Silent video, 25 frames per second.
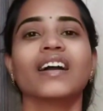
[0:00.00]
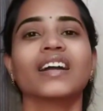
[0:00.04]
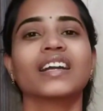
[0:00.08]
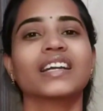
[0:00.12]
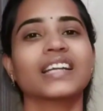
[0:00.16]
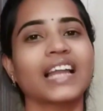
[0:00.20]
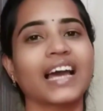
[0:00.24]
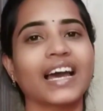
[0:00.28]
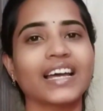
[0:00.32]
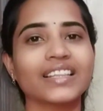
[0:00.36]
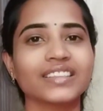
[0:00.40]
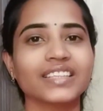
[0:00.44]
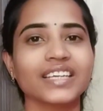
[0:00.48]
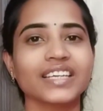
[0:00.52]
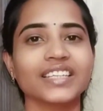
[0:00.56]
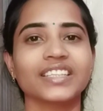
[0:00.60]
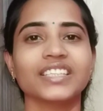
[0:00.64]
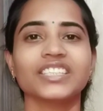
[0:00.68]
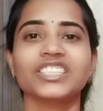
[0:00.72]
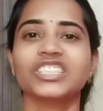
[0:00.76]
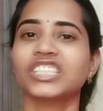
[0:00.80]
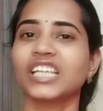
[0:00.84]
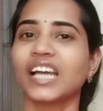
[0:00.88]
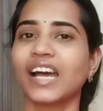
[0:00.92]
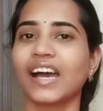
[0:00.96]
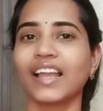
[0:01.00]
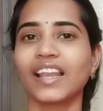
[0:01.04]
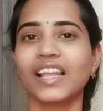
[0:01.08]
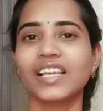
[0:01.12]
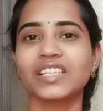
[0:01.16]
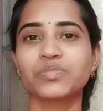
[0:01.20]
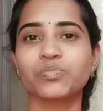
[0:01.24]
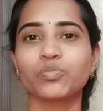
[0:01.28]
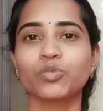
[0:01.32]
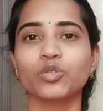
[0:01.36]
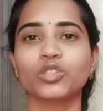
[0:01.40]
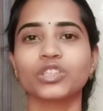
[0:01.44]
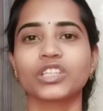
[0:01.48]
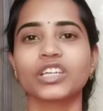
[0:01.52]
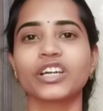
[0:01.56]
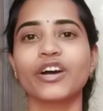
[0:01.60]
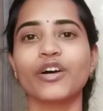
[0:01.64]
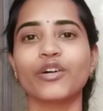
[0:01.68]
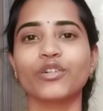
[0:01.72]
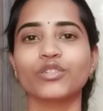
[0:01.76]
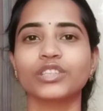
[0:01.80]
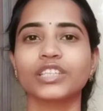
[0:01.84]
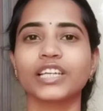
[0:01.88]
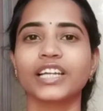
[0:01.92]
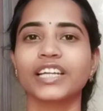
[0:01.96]
క్లాత్ అయితే చాలా స్మూత్గా
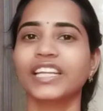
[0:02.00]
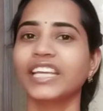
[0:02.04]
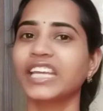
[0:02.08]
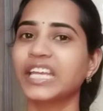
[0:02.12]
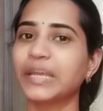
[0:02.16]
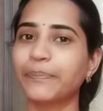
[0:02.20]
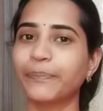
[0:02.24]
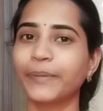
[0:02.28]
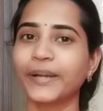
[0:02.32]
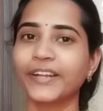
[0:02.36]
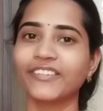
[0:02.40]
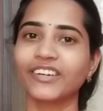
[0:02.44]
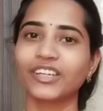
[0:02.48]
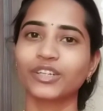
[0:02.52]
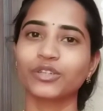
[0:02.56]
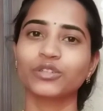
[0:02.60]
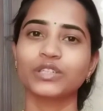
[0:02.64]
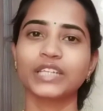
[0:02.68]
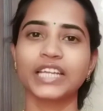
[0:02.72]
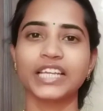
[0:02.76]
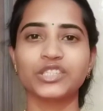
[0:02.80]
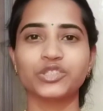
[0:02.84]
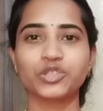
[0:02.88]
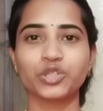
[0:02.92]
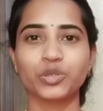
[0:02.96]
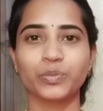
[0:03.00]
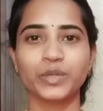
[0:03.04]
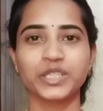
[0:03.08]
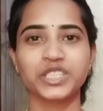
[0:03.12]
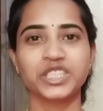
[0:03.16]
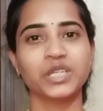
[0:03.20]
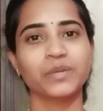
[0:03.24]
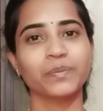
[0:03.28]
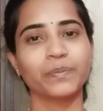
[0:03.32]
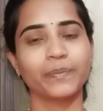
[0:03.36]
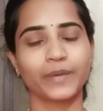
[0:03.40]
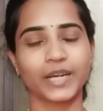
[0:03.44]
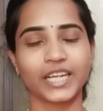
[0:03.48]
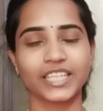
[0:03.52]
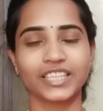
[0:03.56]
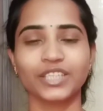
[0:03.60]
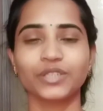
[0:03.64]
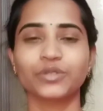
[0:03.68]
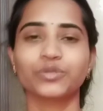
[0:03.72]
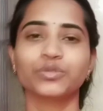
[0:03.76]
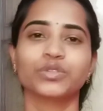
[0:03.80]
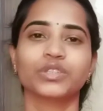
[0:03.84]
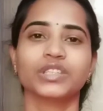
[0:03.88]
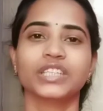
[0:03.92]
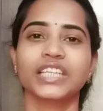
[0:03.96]
ఉందండి ఇప్పటి వరకు నేను చూపించిన ప్రతి
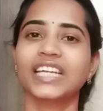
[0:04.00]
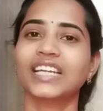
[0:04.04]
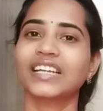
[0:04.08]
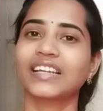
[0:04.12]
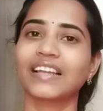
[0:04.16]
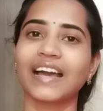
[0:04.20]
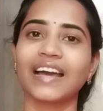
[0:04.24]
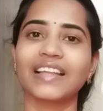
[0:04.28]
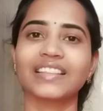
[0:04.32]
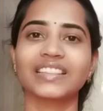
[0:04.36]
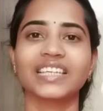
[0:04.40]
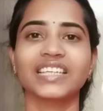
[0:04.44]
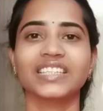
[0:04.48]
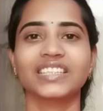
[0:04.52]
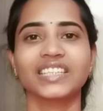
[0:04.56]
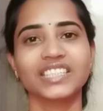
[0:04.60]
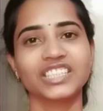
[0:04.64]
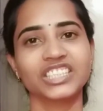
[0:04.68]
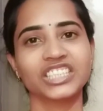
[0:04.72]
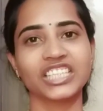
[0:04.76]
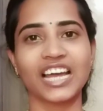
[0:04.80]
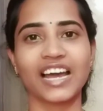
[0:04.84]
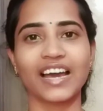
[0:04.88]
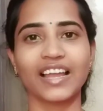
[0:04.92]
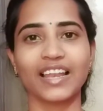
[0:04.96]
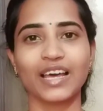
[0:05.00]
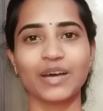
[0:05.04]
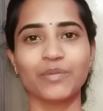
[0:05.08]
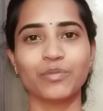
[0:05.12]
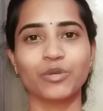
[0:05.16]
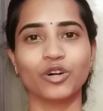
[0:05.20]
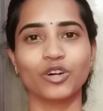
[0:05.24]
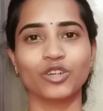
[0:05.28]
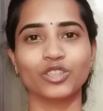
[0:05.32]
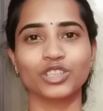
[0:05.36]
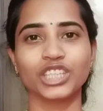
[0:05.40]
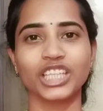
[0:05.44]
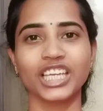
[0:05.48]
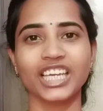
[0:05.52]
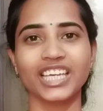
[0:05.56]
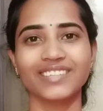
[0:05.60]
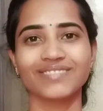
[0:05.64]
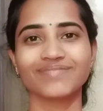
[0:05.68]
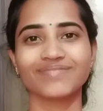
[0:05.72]
కుర్తీ క్లాత్ అయితే చాలా బాగుంది